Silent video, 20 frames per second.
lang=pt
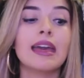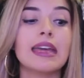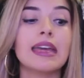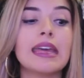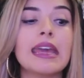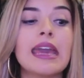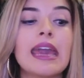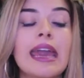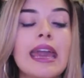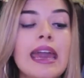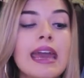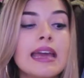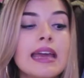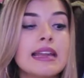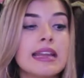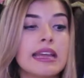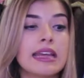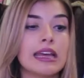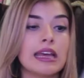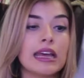E
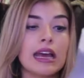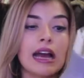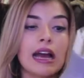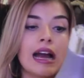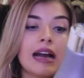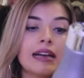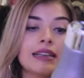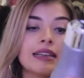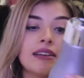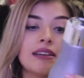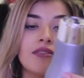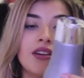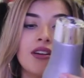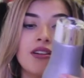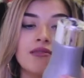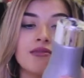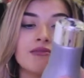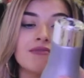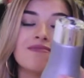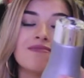ele, aqui
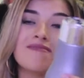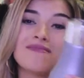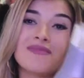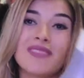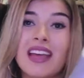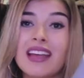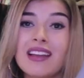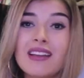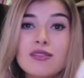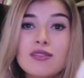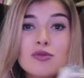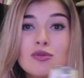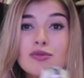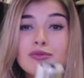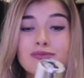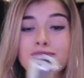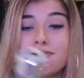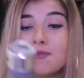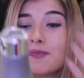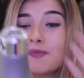vai... Ele é
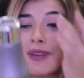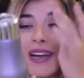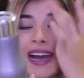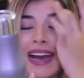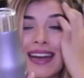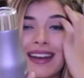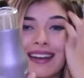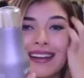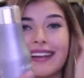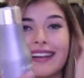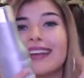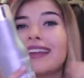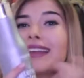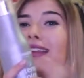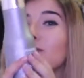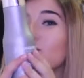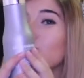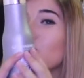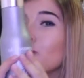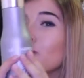um... Cara, ele
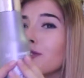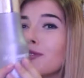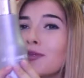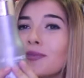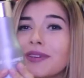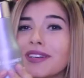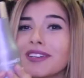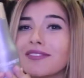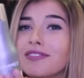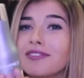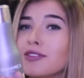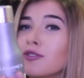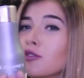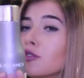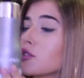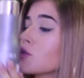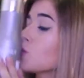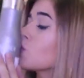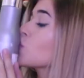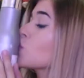é muito
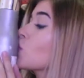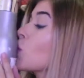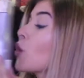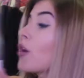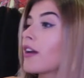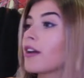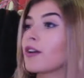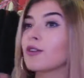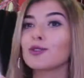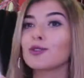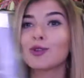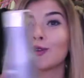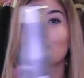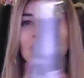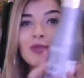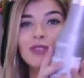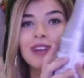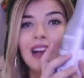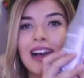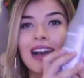maravilhoso. Eu tô
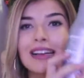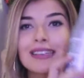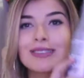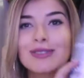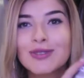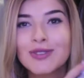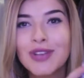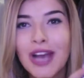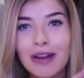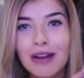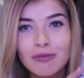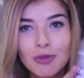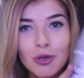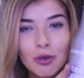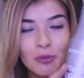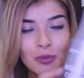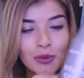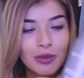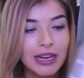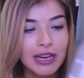num caso de amor
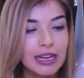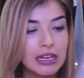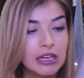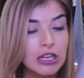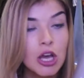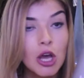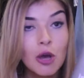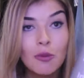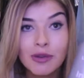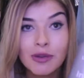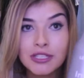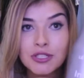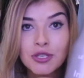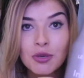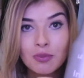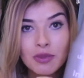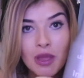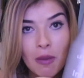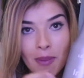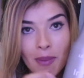por ele. Porque,
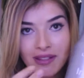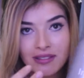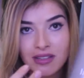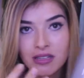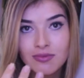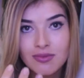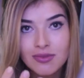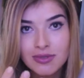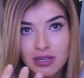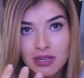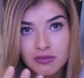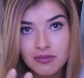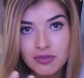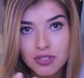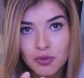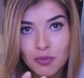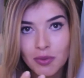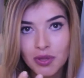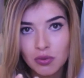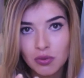tipo, dependendo do tanto
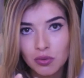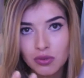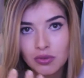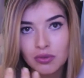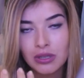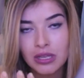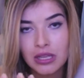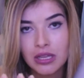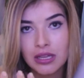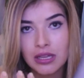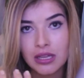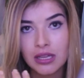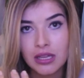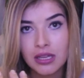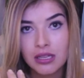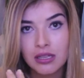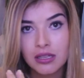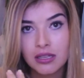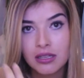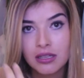de minuto
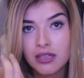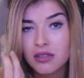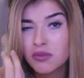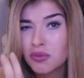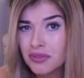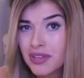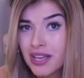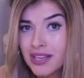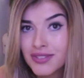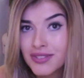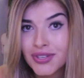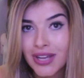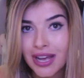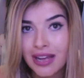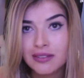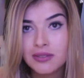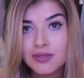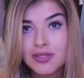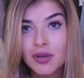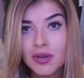que, que tu
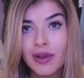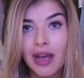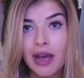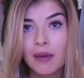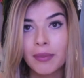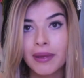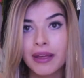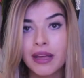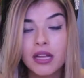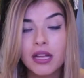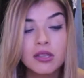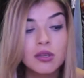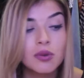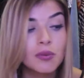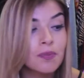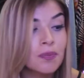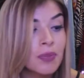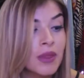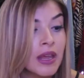deixar no seu cabelo,